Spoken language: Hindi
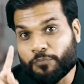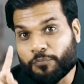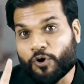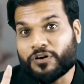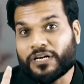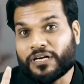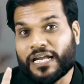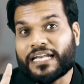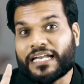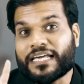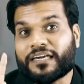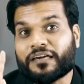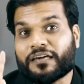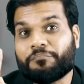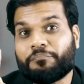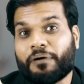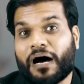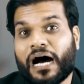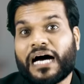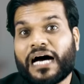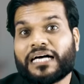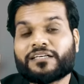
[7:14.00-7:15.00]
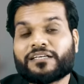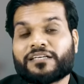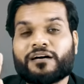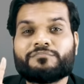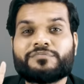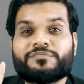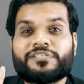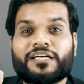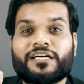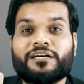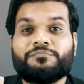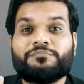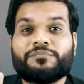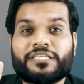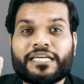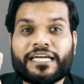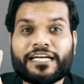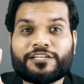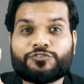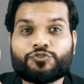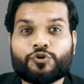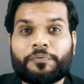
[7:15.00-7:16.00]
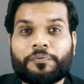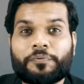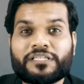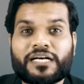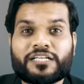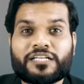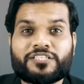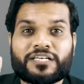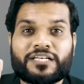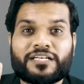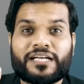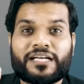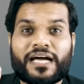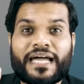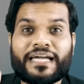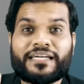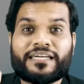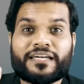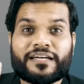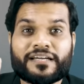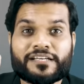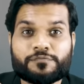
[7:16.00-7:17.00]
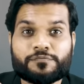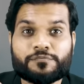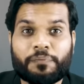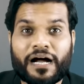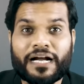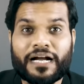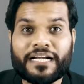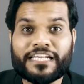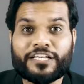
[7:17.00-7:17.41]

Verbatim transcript: बॉन्ड लाने के बाद कम से कम ये तो पता चल रहा है कि किस पार्टी